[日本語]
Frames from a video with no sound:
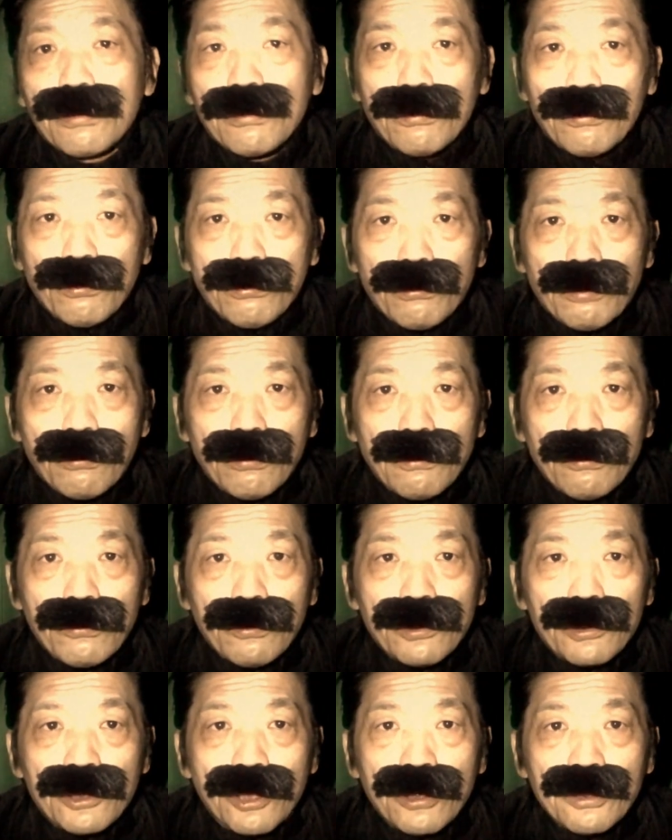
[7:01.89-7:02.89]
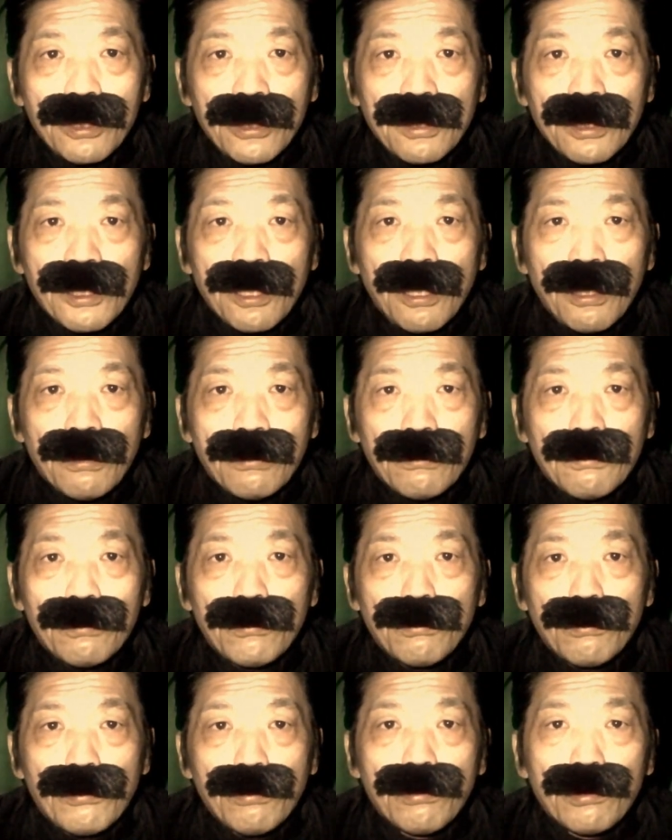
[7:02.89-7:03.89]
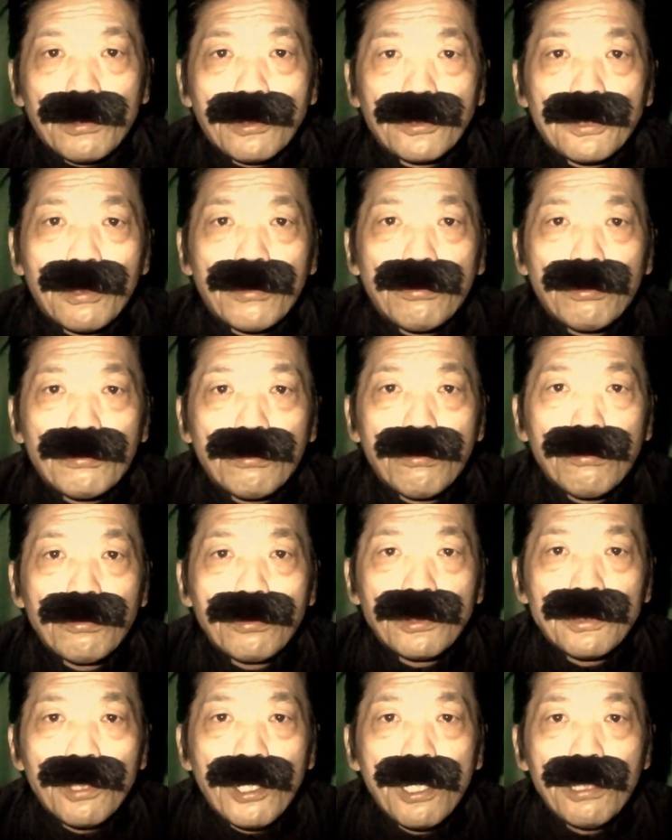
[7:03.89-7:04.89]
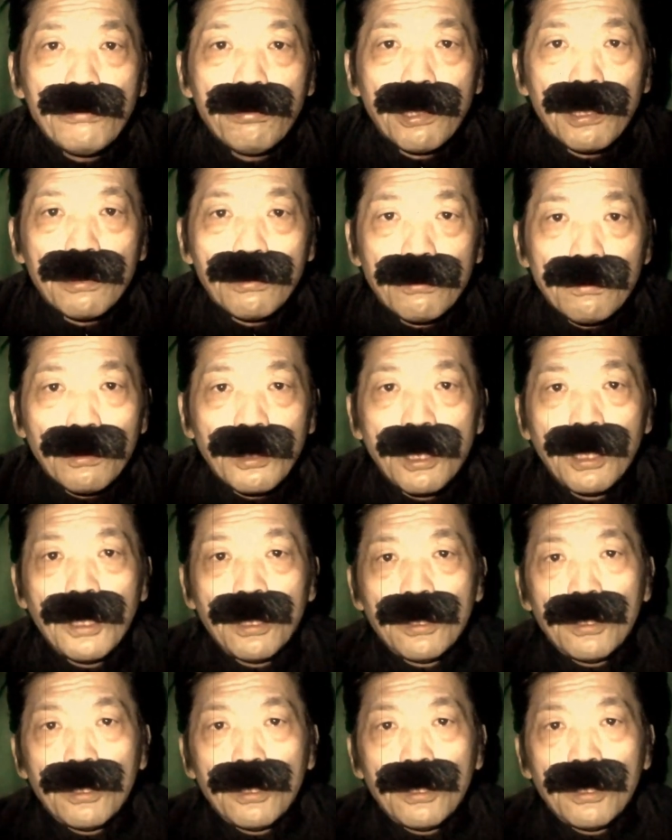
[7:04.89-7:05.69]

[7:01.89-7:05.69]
ろで男の声してんじゃねえかって言うから、いや男いないわよ。